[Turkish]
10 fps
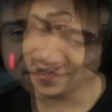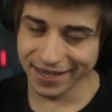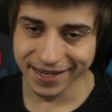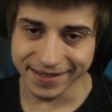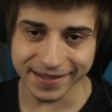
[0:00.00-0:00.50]

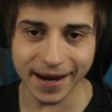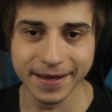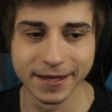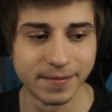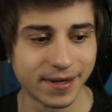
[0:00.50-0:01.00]
King
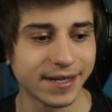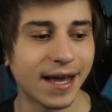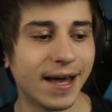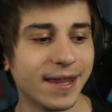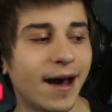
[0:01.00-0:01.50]
Triangular
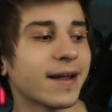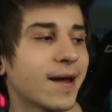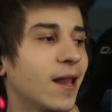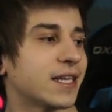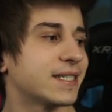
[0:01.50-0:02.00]
yani
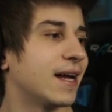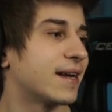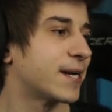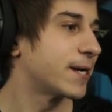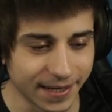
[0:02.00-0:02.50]
arkadaşlar